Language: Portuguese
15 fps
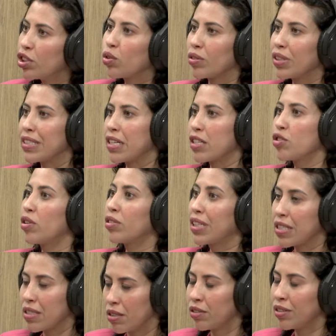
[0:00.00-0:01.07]
de todas as,
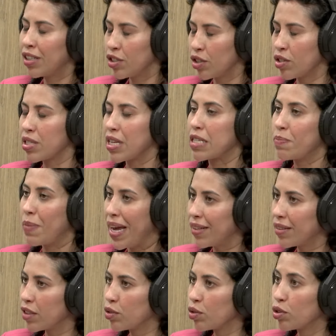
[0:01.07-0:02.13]
notas, das nossas
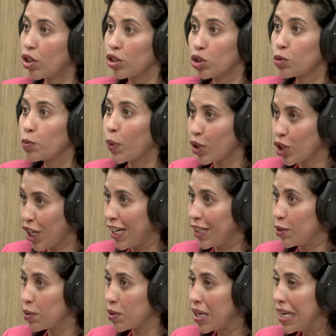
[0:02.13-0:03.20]
metas, os nossos
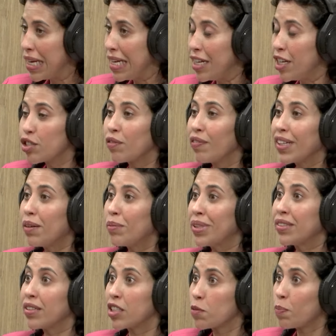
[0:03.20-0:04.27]
projetos. Isso vai dar
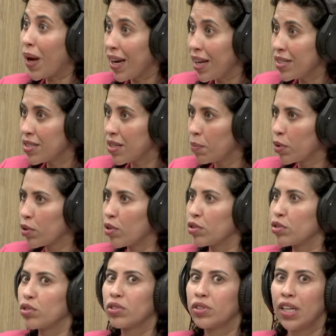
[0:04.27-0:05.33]
mais transparência para os
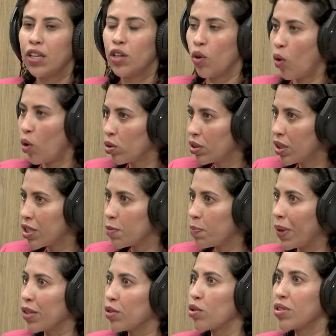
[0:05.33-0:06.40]
nossos stakeholders,
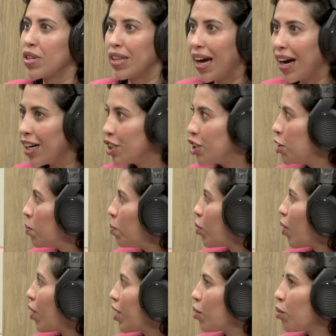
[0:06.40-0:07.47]
para a sociedade,
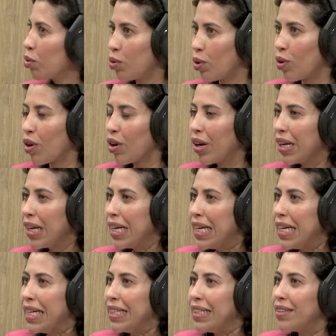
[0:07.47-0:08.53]
para o agricultor.
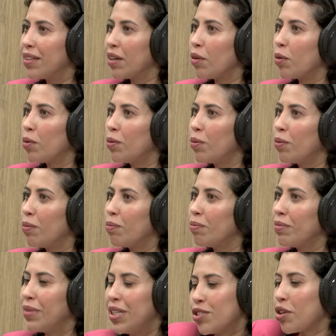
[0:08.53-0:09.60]
Então,
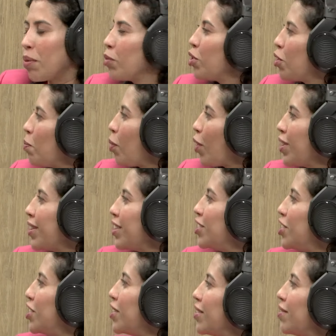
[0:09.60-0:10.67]
isso é muito
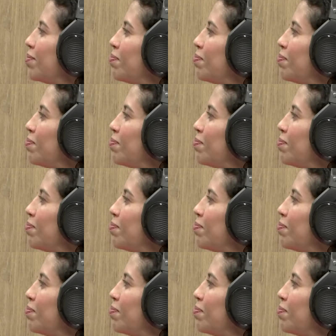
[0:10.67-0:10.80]
importante.